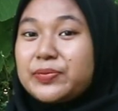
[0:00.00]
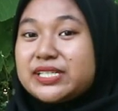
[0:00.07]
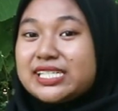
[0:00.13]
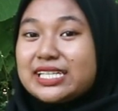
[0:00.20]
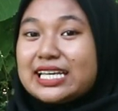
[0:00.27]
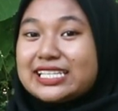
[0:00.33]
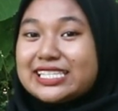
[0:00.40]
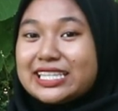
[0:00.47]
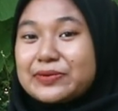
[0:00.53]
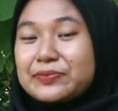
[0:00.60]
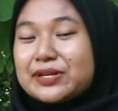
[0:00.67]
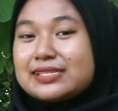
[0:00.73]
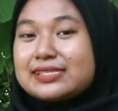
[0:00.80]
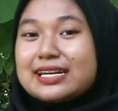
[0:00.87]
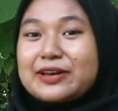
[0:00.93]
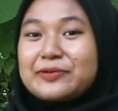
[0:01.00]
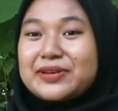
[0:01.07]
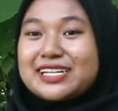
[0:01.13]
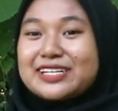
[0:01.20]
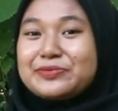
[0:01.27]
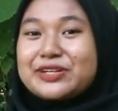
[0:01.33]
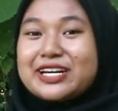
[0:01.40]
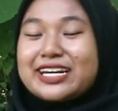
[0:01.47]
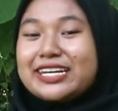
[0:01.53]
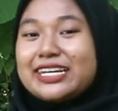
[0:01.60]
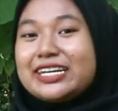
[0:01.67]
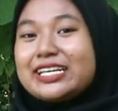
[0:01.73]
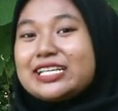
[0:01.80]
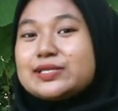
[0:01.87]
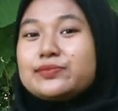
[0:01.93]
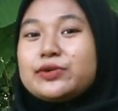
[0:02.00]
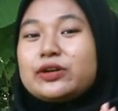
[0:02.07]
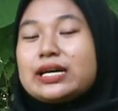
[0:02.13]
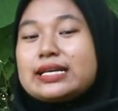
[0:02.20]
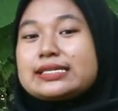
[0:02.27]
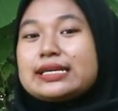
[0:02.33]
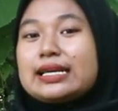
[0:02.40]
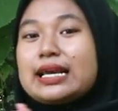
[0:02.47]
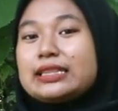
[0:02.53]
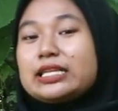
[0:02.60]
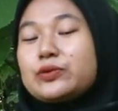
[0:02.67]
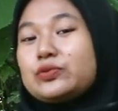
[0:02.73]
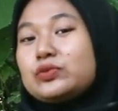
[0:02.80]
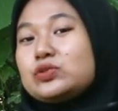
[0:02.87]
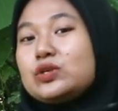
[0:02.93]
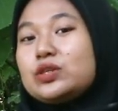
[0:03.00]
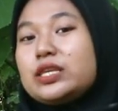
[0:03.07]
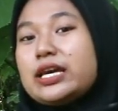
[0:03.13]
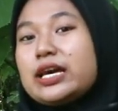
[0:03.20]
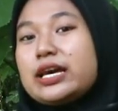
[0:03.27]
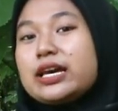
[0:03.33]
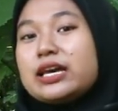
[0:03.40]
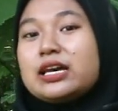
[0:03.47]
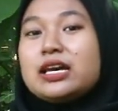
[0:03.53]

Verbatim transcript: bercita-cita beli senapan di bulan ini semoga segera terwujud ya